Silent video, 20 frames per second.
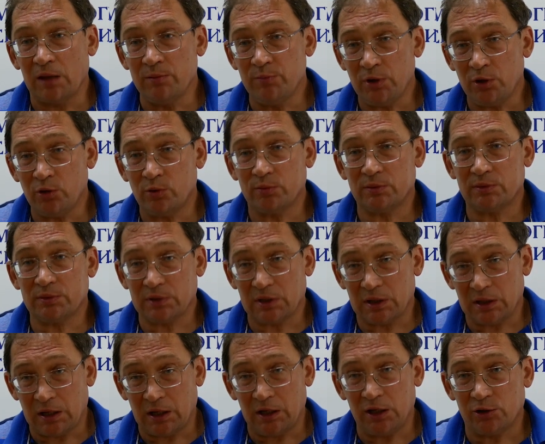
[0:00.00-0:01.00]
берем
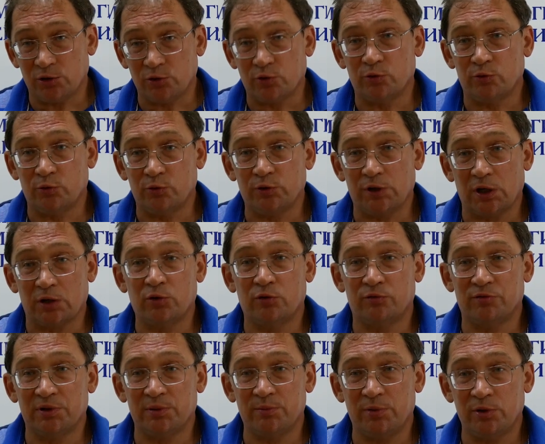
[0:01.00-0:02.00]
клетку у
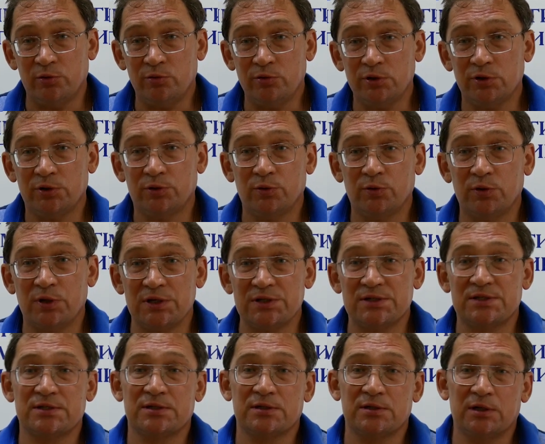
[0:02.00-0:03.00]
такого эмбриона, то
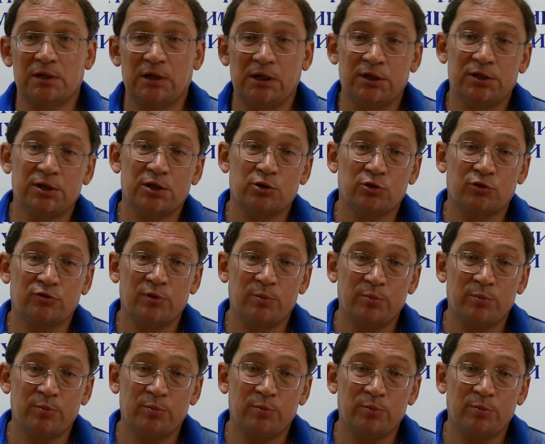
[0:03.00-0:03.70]
из клетки